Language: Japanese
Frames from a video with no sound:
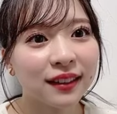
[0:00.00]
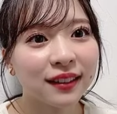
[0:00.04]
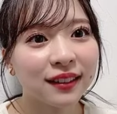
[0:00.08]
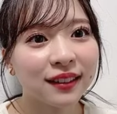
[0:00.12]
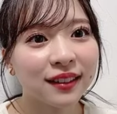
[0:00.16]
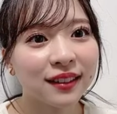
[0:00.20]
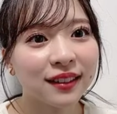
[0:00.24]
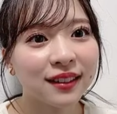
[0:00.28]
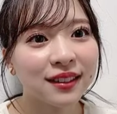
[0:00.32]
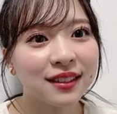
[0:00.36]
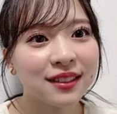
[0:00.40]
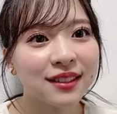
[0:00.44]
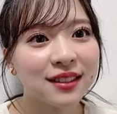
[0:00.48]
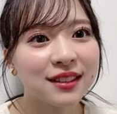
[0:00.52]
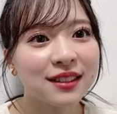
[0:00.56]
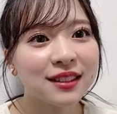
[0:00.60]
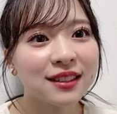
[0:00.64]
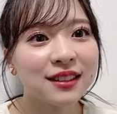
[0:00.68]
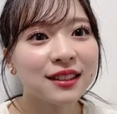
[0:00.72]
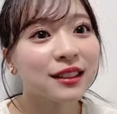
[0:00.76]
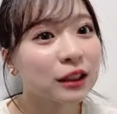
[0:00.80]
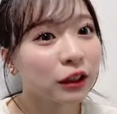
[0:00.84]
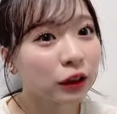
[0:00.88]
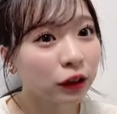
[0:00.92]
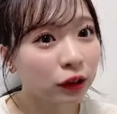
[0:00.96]
新しい
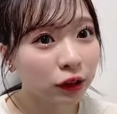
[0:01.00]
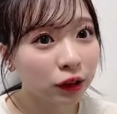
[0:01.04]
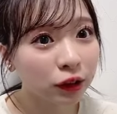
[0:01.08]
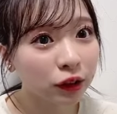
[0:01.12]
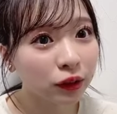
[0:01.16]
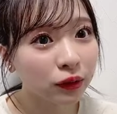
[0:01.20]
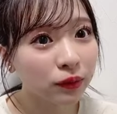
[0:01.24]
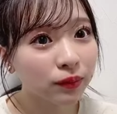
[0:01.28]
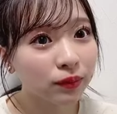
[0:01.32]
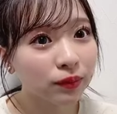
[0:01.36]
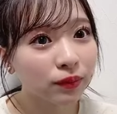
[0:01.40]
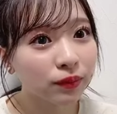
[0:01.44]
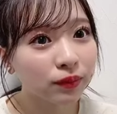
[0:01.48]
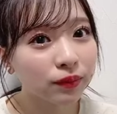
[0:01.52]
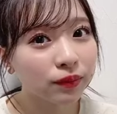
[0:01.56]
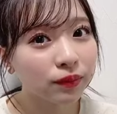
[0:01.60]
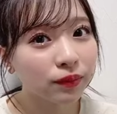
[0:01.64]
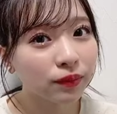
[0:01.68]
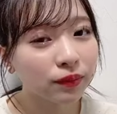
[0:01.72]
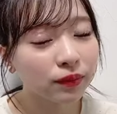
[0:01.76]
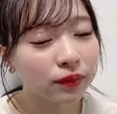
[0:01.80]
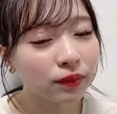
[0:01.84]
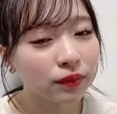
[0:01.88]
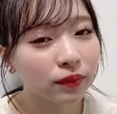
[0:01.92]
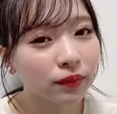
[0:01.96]
新曲
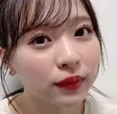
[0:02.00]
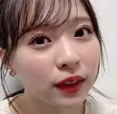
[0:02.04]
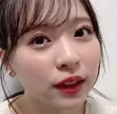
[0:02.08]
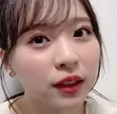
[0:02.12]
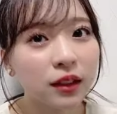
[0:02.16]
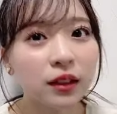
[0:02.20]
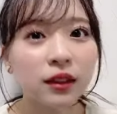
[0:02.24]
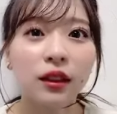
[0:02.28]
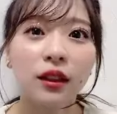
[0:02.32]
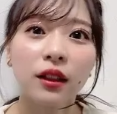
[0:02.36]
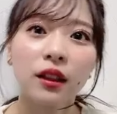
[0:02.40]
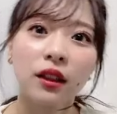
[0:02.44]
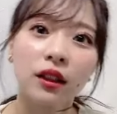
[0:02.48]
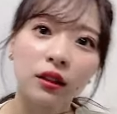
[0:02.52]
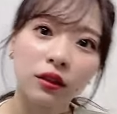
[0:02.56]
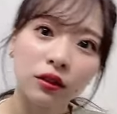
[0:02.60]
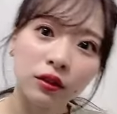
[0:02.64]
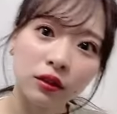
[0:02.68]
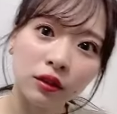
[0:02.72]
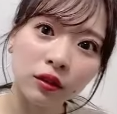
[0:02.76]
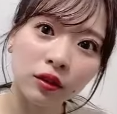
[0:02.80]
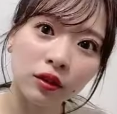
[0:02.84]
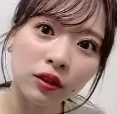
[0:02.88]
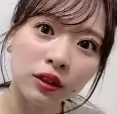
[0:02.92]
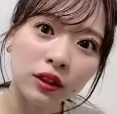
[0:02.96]
明日からの
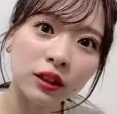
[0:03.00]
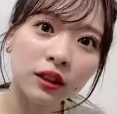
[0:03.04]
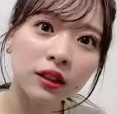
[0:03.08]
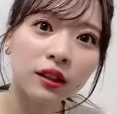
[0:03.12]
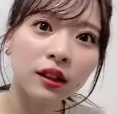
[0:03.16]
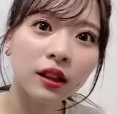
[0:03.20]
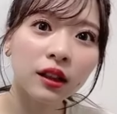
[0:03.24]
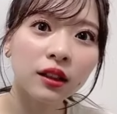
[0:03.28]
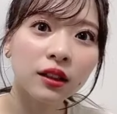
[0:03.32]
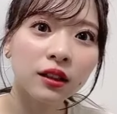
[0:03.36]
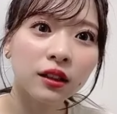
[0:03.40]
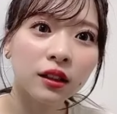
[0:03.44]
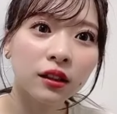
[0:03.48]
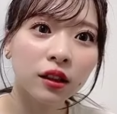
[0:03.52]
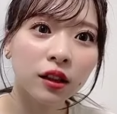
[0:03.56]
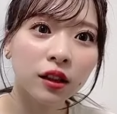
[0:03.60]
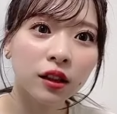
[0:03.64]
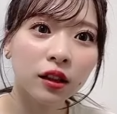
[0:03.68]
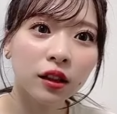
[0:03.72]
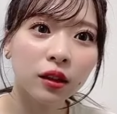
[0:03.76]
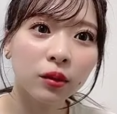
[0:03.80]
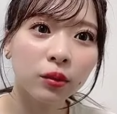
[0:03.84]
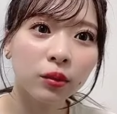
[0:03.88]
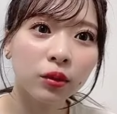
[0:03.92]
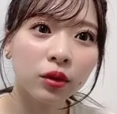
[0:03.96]
その新体制何
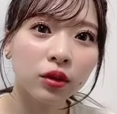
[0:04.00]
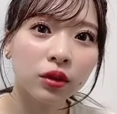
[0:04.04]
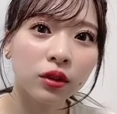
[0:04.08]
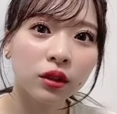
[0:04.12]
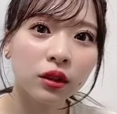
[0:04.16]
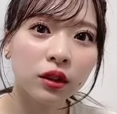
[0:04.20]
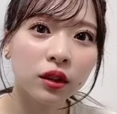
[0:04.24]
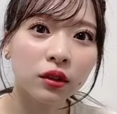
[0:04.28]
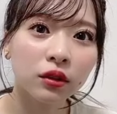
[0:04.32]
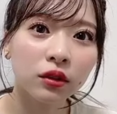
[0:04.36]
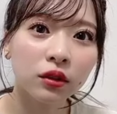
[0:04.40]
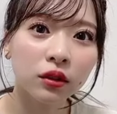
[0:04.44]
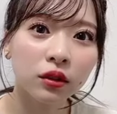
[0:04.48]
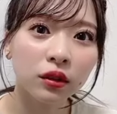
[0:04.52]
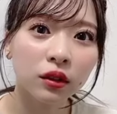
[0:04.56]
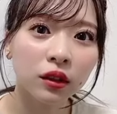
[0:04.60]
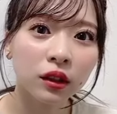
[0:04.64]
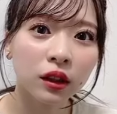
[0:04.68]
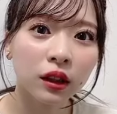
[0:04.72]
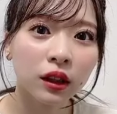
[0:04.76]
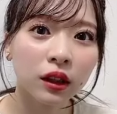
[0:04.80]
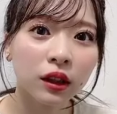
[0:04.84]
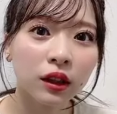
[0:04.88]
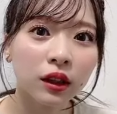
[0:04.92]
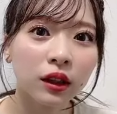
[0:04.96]
連としての
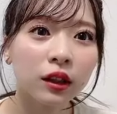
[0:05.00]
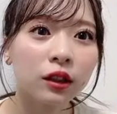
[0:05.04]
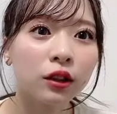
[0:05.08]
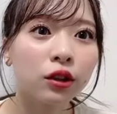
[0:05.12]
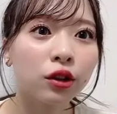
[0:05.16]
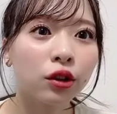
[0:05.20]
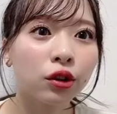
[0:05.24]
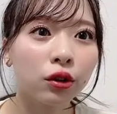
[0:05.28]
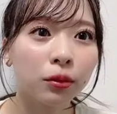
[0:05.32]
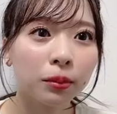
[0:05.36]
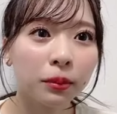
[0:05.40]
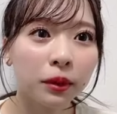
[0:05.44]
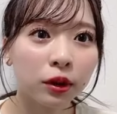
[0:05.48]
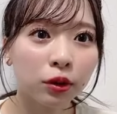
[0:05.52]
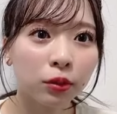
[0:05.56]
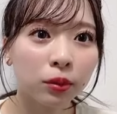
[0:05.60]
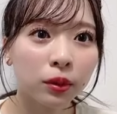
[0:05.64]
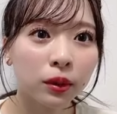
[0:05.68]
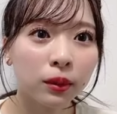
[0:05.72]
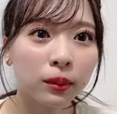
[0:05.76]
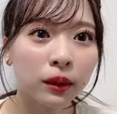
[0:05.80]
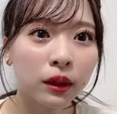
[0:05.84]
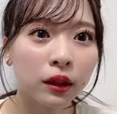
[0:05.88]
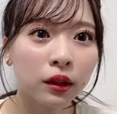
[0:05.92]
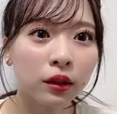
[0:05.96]
1曲目の「
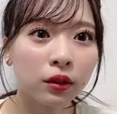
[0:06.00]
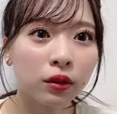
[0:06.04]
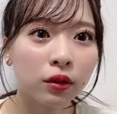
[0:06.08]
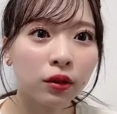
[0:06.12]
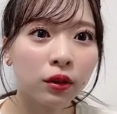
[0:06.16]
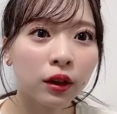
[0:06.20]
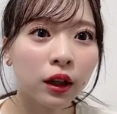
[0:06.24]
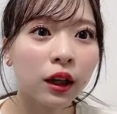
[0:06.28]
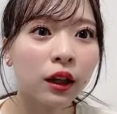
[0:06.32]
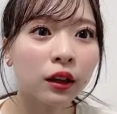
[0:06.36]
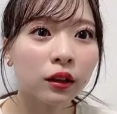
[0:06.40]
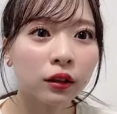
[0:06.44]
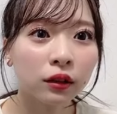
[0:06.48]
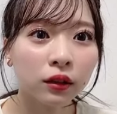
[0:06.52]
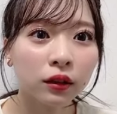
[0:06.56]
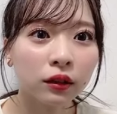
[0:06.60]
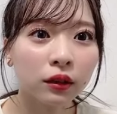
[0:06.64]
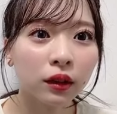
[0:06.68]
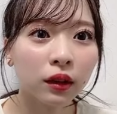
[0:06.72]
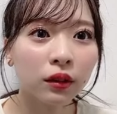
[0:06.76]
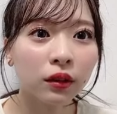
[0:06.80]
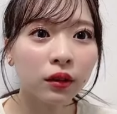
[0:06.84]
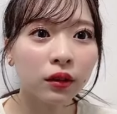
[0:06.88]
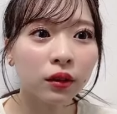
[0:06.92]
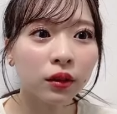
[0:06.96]
ビビットガール」っ
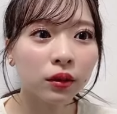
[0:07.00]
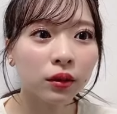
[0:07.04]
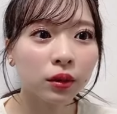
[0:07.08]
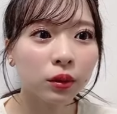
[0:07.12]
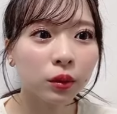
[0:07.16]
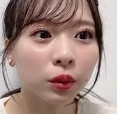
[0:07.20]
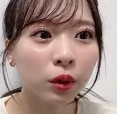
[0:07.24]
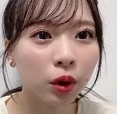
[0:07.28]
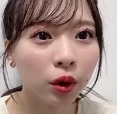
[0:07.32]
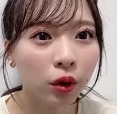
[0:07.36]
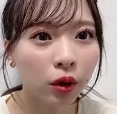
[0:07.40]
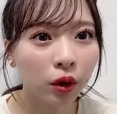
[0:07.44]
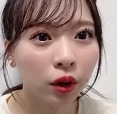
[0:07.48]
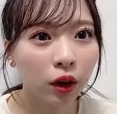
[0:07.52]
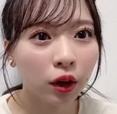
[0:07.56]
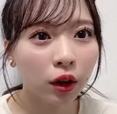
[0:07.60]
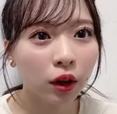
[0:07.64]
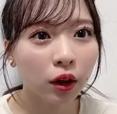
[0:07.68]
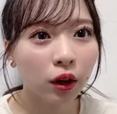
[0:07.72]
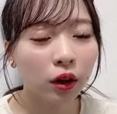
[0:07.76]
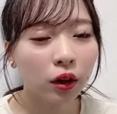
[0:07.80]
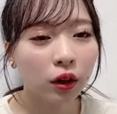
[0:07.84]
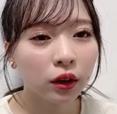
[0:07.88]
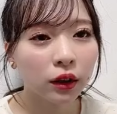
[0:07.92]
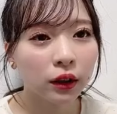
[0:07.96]
ていう曲を
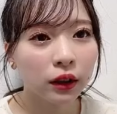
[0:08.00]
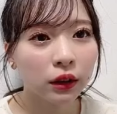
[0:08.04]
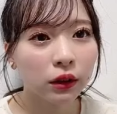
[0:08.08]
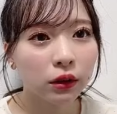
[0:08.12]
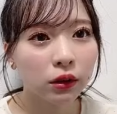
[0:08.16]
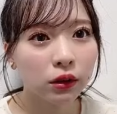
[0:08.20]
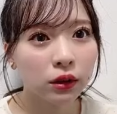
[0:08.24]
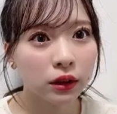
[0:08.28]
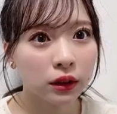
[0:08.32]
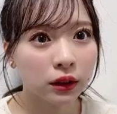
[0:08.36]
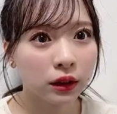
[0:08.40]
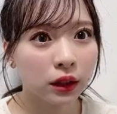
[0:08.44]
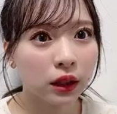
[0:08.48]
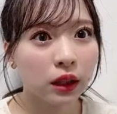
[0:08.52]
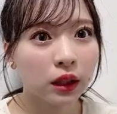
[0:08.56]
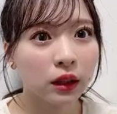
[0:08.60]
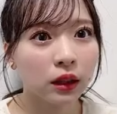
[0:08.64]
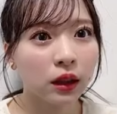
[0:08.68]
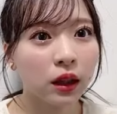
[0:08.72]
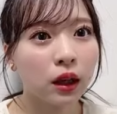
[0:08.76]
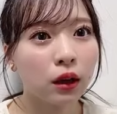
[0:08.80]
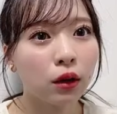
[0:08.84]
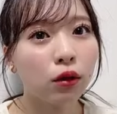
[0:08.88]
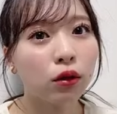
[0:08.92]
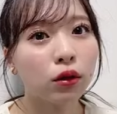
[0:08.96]
披露して
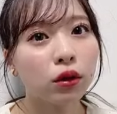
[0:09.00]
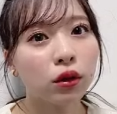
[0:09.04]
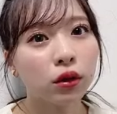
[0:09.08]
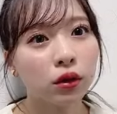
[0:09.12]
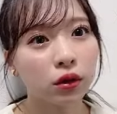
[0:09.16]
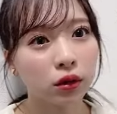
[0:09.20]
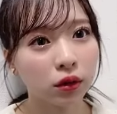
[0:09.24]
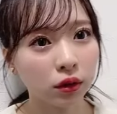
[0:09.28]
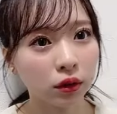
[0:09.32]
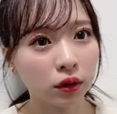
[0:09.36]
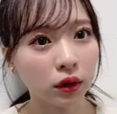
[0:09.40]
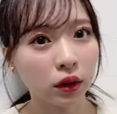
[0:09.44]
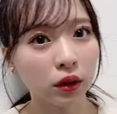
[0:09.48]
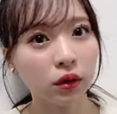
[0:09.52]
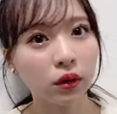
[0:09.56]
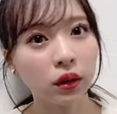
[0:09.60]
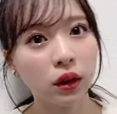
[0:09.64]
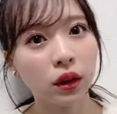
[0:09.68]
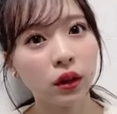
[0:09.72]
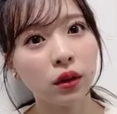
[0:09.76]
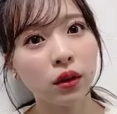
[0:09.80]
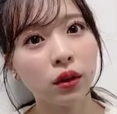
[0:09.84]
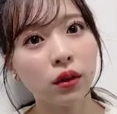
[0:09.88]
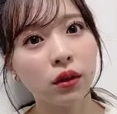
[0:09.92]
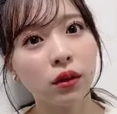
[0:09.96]
計5曲っていうのは
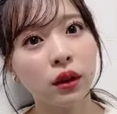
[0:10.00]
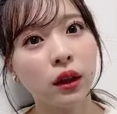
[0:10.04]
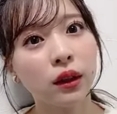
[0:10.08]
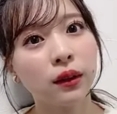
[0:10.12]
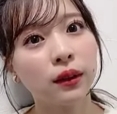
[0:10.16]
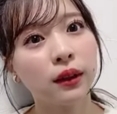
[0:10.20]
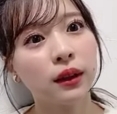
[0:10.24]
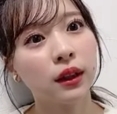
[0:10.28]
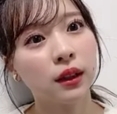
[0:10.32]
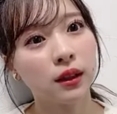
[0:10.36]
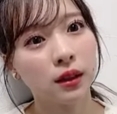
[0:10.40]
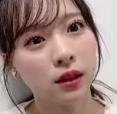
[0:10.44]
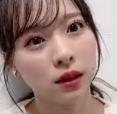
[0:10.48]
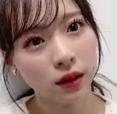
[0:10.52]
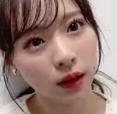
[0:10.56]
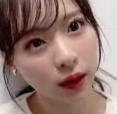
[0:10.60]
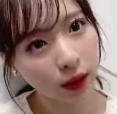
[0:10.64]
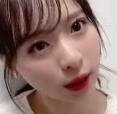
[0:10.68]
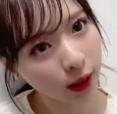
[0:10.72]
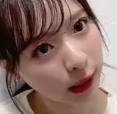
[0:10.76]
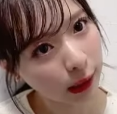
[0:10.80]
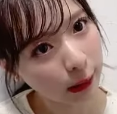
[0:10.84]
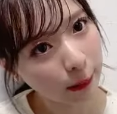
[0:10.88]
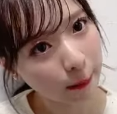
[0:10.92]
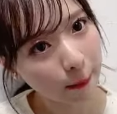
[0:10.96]
昼夜変わらず
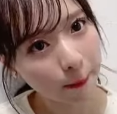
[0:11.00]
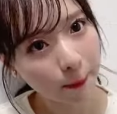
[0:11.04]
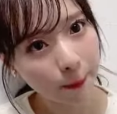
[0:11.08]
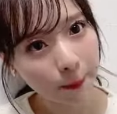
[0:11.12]
で